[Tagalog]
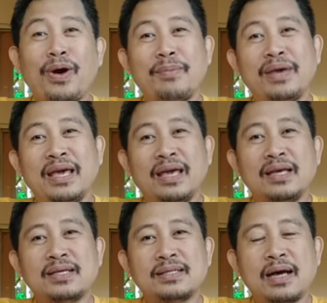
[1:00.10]
po
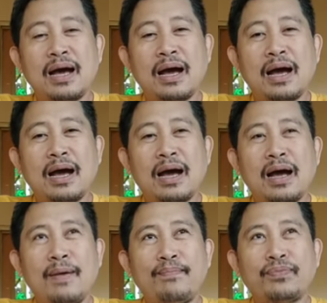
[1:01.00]
kami sa
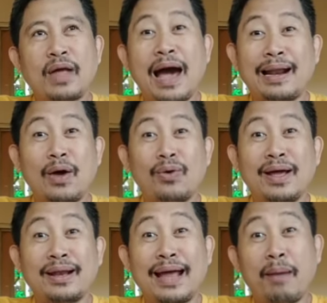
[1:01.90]
araw
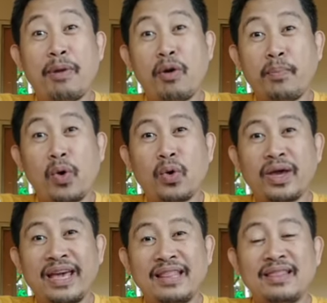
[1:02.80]
ng Davao po,
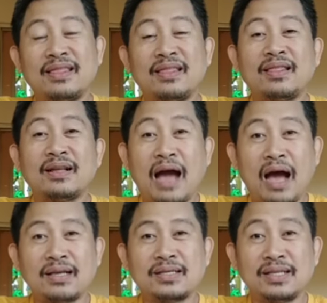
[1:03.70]
8
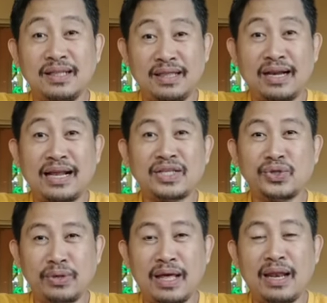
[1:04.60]
CACs
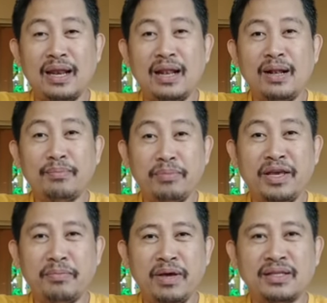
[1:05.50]
International
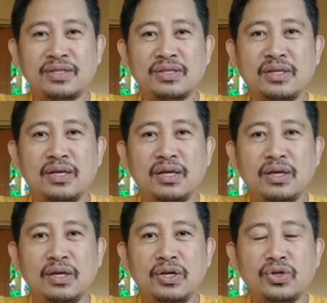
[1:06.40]
Big Events.
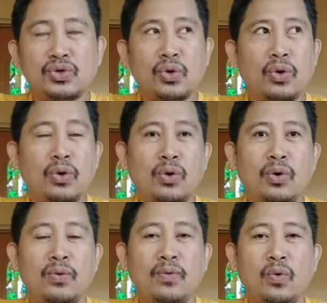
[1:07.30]
So,
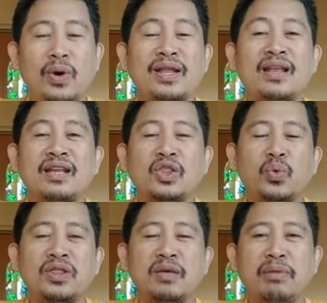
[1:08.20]
120
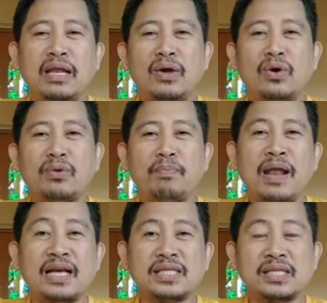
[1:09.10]
million
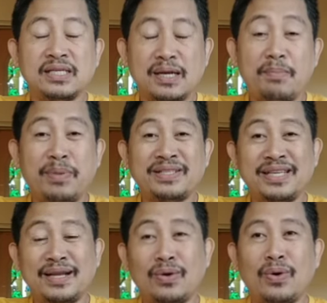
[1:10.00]
plus isang
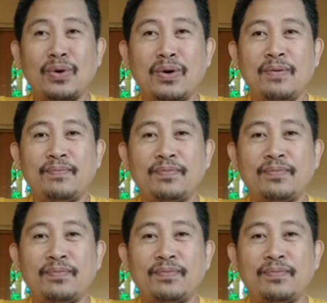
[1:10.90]
pajero.